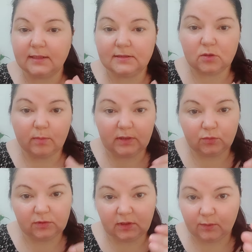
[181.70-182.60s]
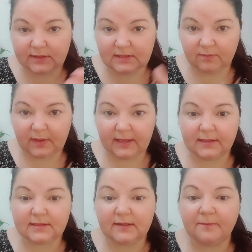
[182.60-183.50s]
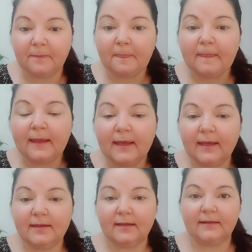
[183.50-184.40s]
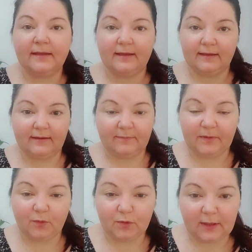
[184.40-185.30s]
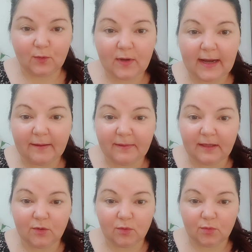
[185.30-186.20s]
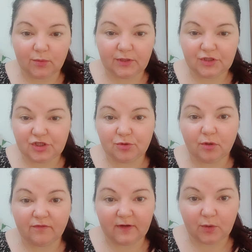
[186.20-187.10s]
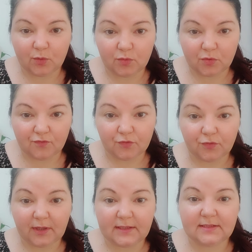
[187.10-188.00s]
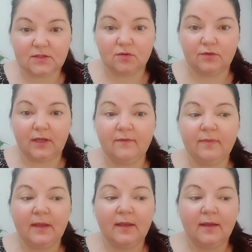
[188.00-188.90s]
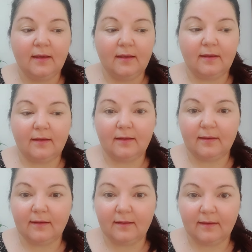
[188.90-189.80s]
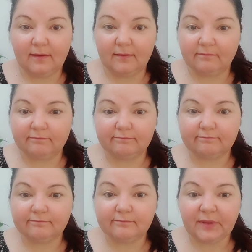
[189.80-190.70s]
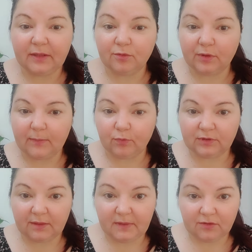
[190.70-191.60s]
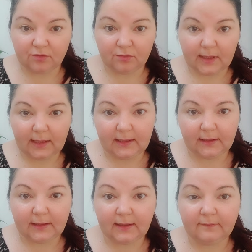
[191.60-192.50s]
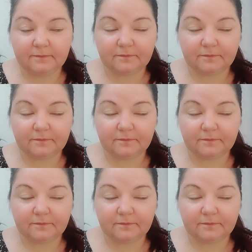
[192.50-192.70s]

insomma tutti questi paesi. E niente, per non allungarmi io decido che farò una nuova donazione, eh, prendo un appuntamento in una clinica,